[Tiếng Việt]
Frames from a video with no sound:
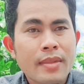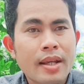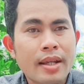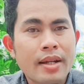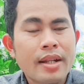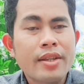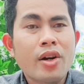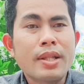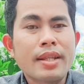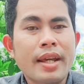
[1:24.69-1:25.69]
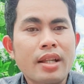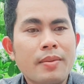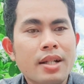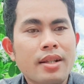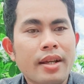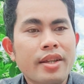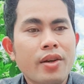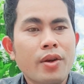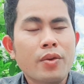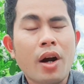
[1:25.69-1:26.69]
Thì đi vô bệnh viện thì bác sĩ
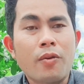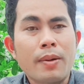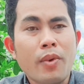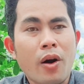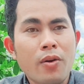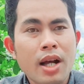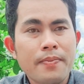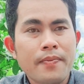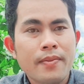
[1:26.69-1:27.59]
kêu yêu cầu phải mổ gấp.